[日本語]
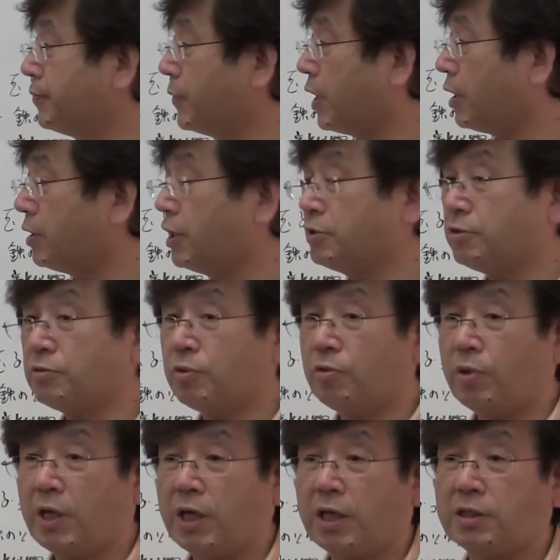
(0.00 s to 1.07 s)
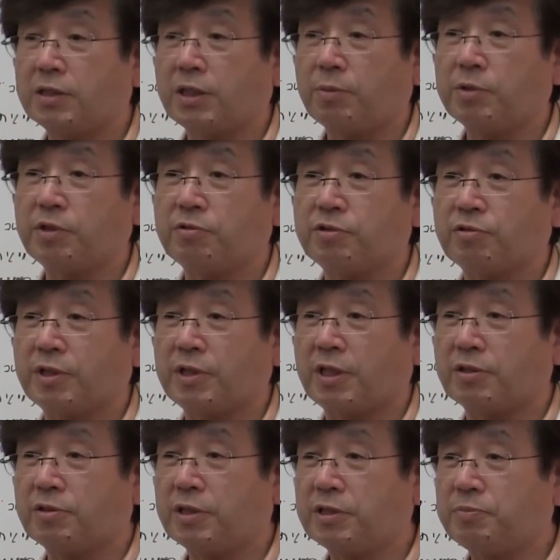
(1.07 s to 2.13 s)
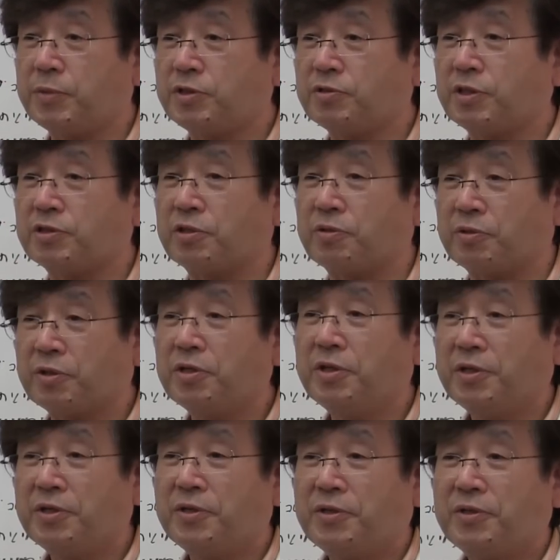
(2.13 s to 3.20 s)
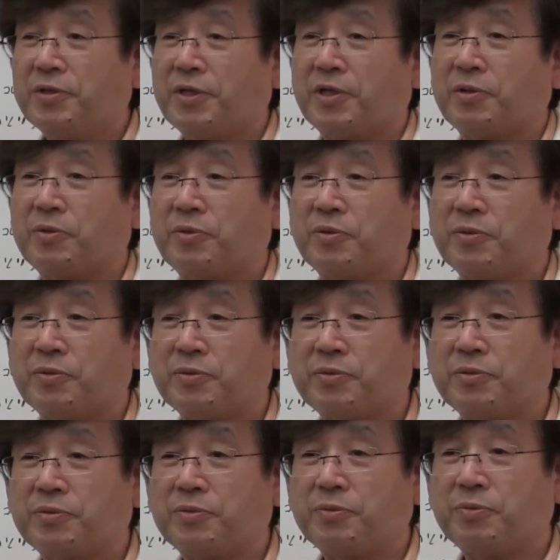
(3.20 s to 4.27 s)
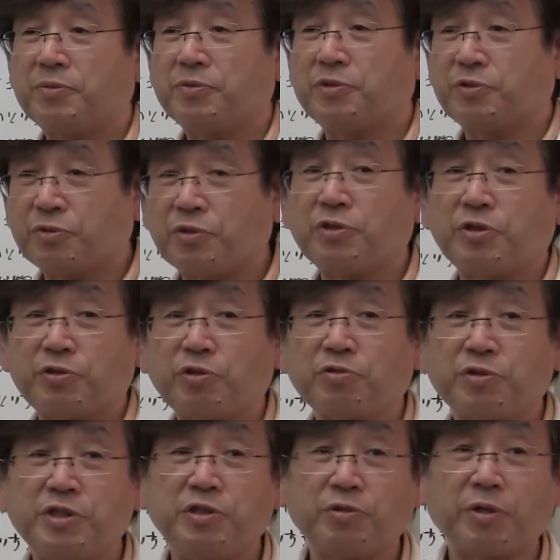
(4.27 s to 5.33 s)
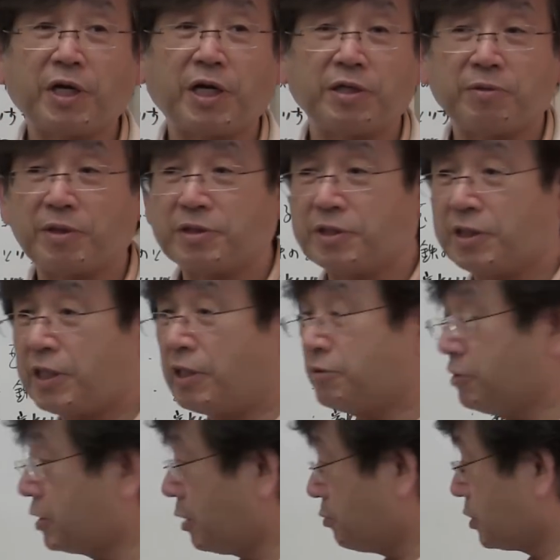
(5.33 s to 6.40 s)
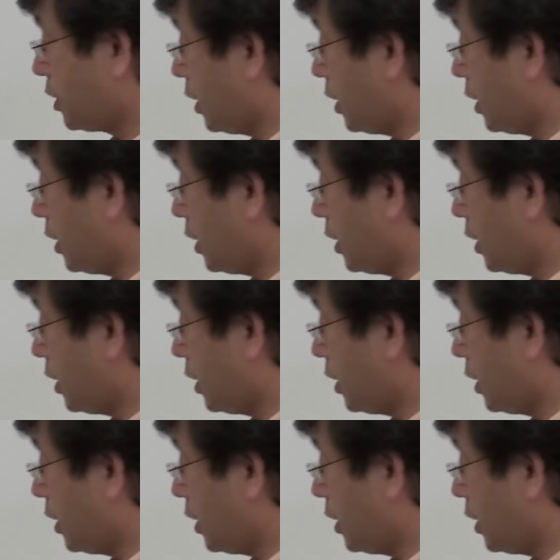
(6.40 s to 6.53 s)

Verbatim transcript: なんか鉄をご飯代わりに食べてる人がいたらそれは別ですけどあの普通の食品の中にはですね炭水化物